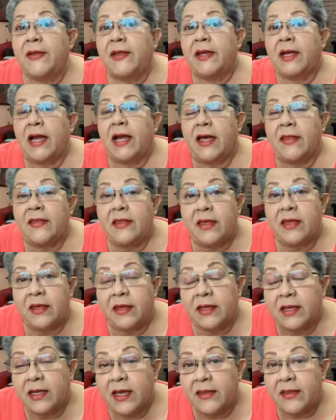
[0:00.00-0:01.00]

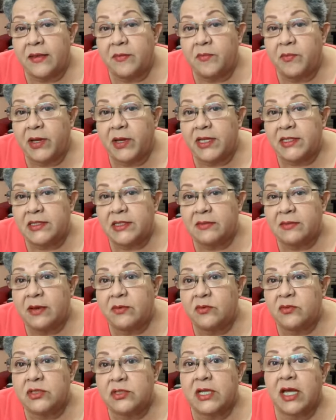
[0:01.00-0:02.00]
cada, empresa va a
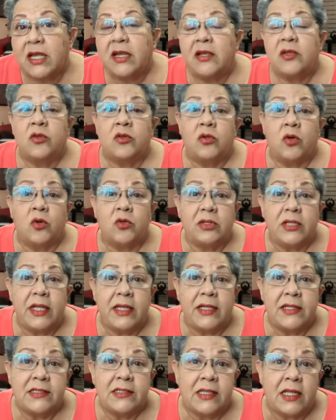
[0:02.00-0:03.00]
buscar dónde
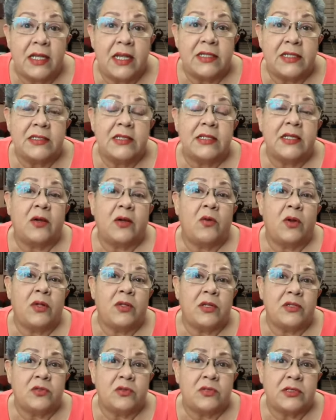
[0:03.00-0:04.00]
instalarse de acuerdo
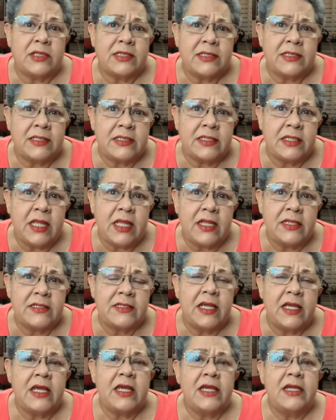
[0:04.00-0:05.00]
a sus necesidades.
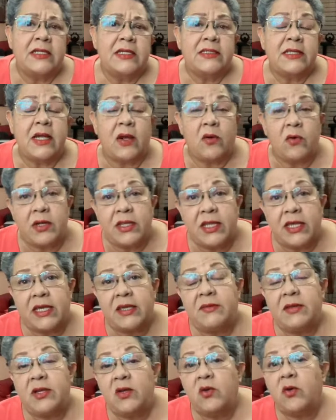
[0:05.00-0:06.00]
Se acuerda que
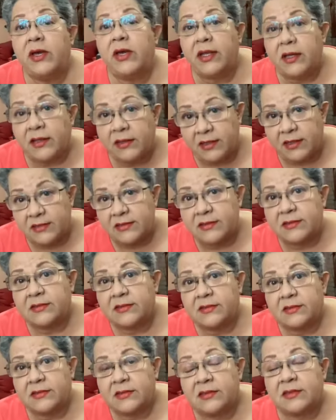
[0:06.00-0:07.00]
vino Herdes
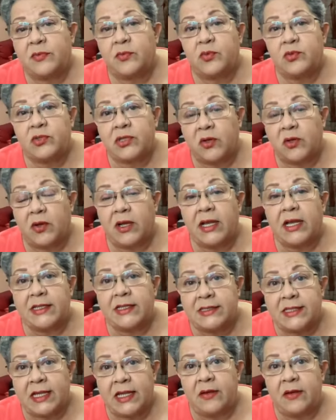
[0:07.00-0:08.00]
y se pusieron en la
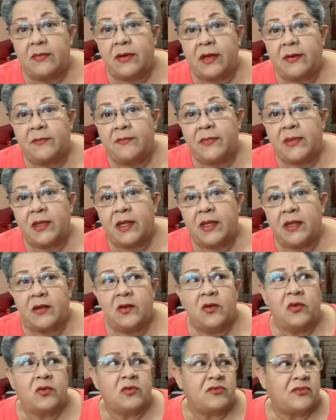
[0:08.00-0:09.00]
selva.
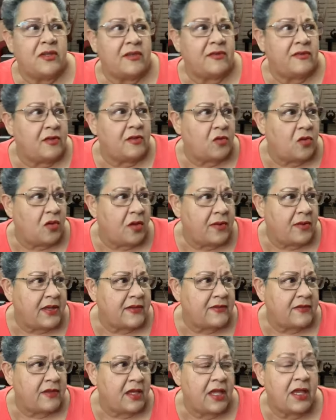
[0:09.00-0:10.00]
No sé si todavía
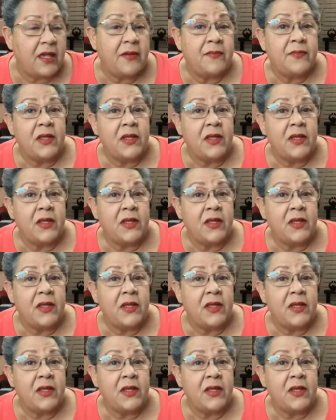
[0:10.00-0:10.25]
sigue.